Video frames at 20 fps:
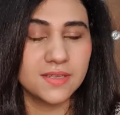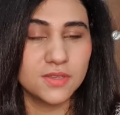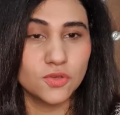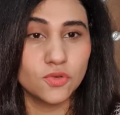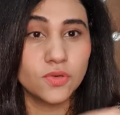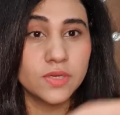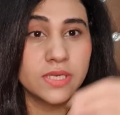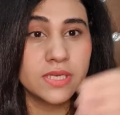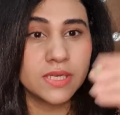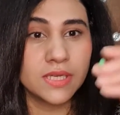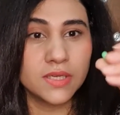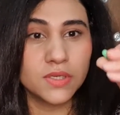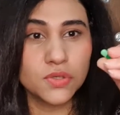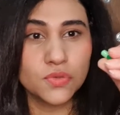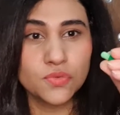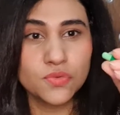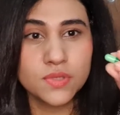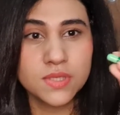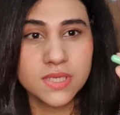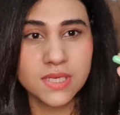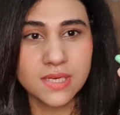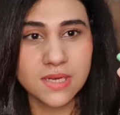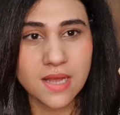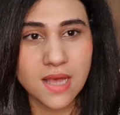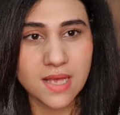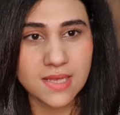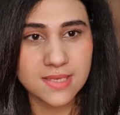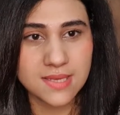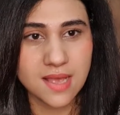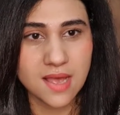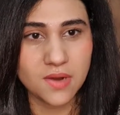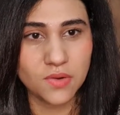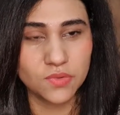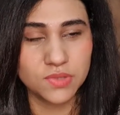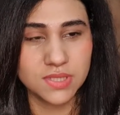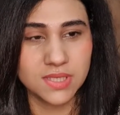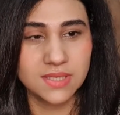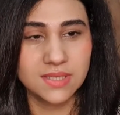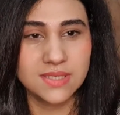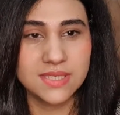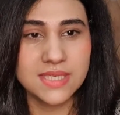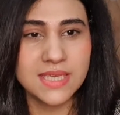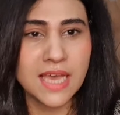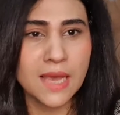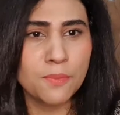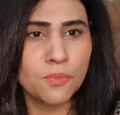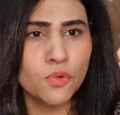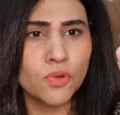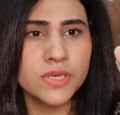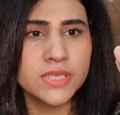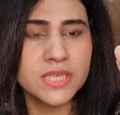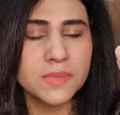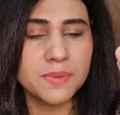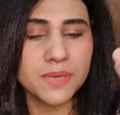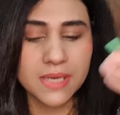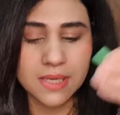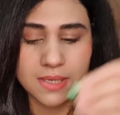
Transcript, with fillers: तो इन्हें यूज करना आसान हो जाता है ठीक है आप कोई से भी